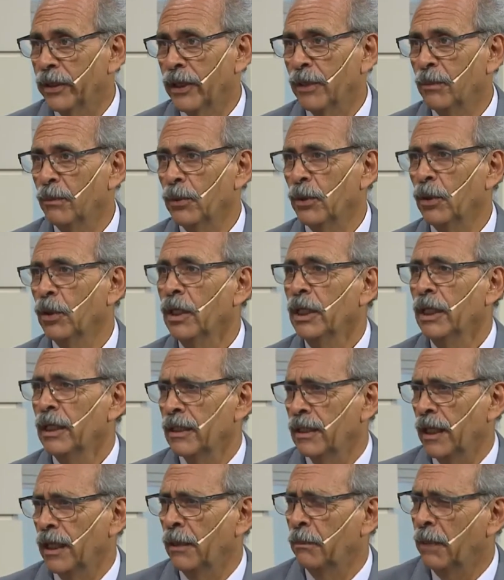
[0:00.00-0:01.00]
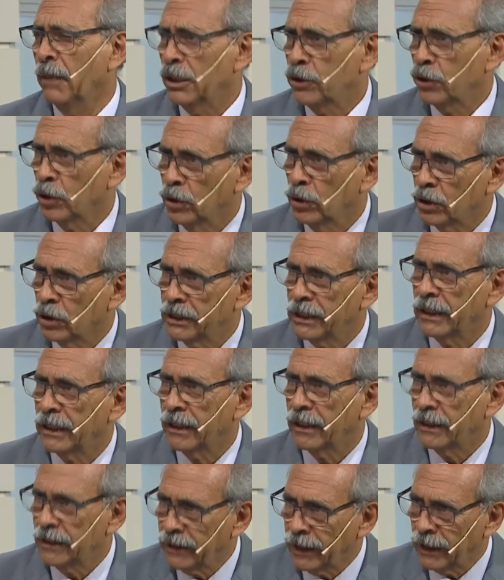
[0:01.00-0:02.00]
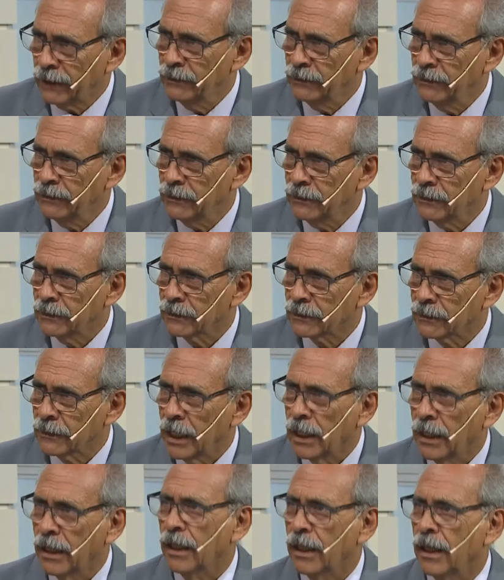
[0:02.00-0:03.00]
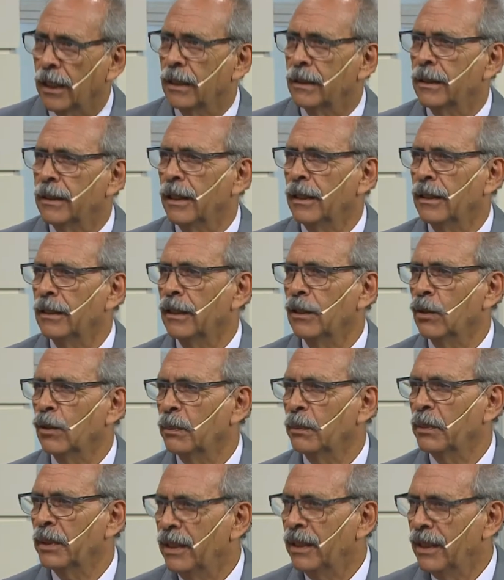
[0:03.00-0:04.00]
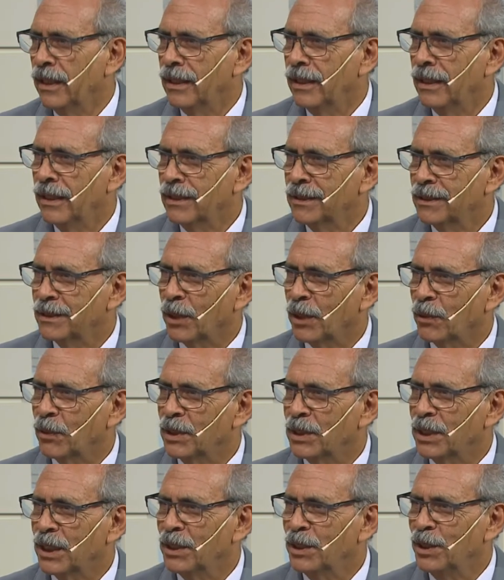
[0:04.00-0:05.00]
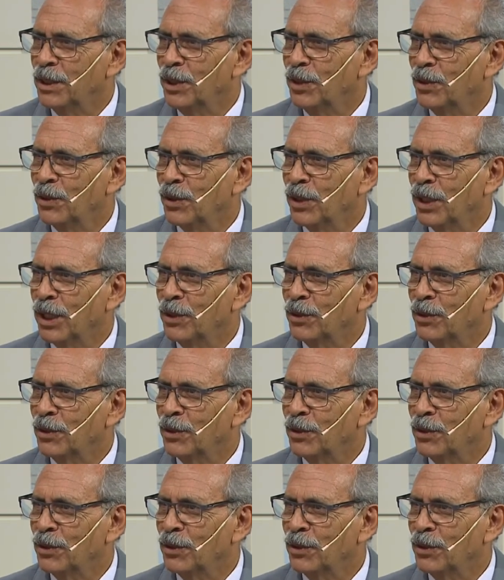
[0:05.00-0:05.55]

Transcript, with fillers: ejemplo, en Barrio Norte están están en los Perales, tengo entendido,